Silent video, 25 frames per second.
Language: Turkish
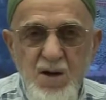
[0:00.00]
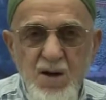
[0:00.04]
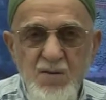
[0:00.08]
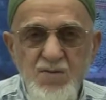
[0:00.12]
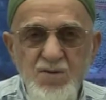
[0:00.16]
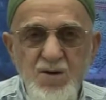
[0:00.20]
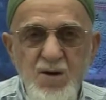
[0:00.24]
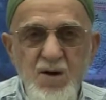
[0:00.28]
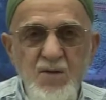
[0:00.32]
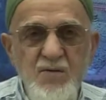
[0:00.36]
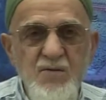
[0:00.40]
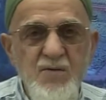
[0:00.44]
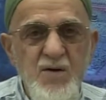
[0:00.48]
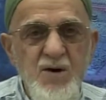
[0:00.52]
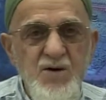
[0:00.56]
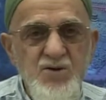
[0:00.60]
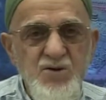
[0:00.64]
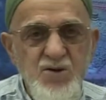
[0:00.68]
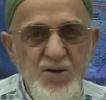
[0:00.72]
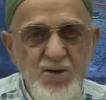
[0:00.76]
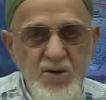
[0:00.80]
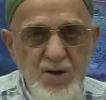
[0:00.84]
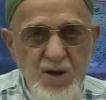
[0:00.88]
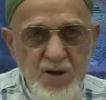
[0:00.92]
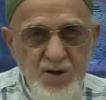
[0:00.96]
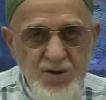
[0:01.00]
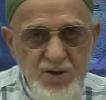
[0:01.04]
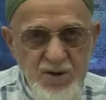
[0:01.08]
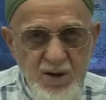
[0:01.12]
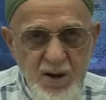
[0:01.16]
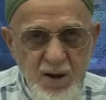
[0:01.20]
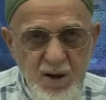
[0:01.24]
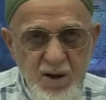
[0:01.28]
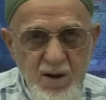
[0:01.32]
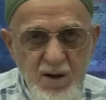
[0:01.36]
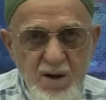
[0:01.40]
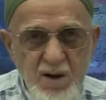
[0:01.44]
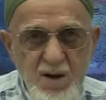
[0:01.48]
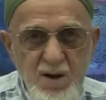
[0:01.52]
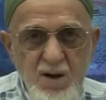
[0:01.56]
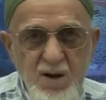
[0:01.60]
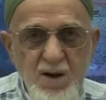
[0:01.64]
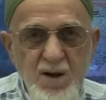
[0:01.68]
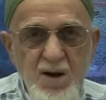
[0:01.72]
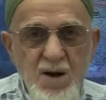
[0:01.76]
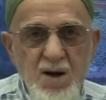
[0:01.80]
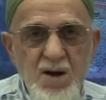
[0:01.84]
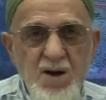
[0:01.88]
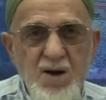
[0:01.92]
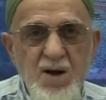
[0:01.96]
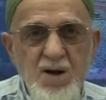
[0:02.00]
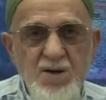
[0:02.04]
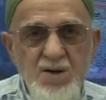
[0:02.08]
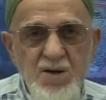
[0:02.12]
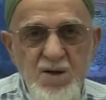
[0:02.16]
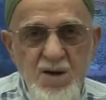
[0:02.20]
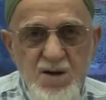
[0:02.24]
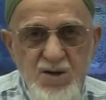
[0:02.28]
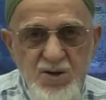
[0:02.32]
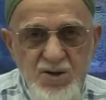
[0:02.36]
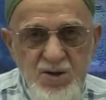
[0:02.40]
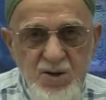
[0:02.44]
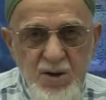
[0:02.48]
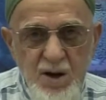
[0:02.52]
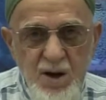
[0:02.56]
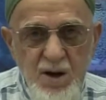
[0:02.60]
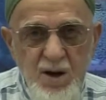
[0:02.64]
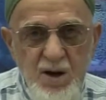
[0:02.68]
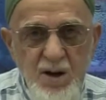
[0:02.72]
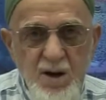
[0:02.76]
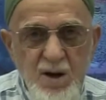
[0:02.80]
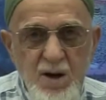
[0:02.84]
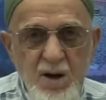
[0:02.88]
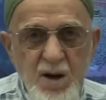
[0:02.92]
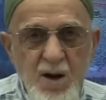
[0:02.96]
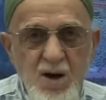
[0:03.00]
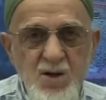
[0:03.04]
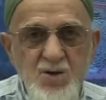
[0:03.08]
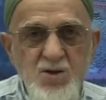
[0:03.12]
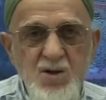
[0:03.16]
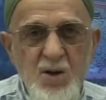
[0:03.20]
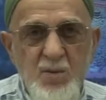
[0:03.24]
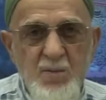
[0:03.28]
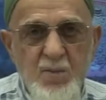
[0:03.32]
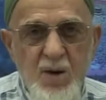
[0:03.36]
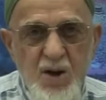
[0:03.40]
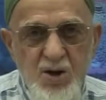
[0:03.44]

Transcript: nefsine farz kılarsa, niyet ederse, hacca